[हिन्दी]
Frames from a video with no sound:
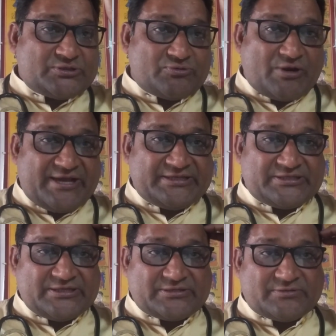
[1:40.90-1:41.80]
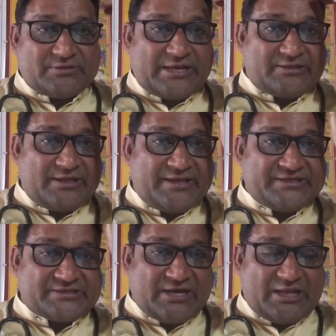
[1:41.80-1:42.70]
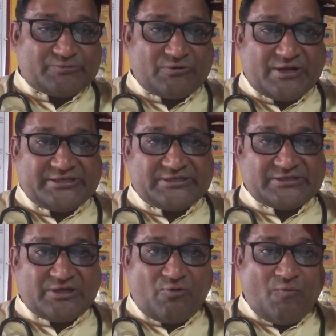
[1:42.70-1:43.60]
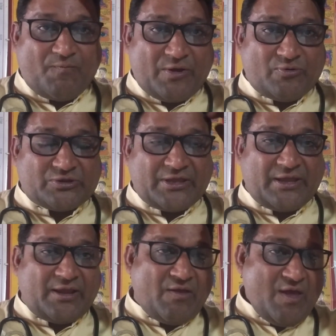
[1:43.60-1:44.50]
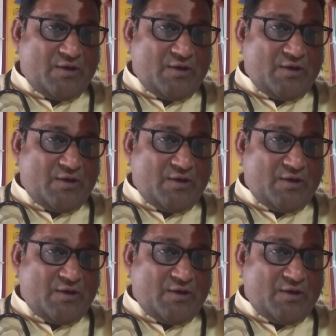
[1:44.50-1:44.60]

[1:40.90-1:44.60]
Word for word: सोराइसिस कहते हैं इसकाल सोराइसिस के रूप में होते हैं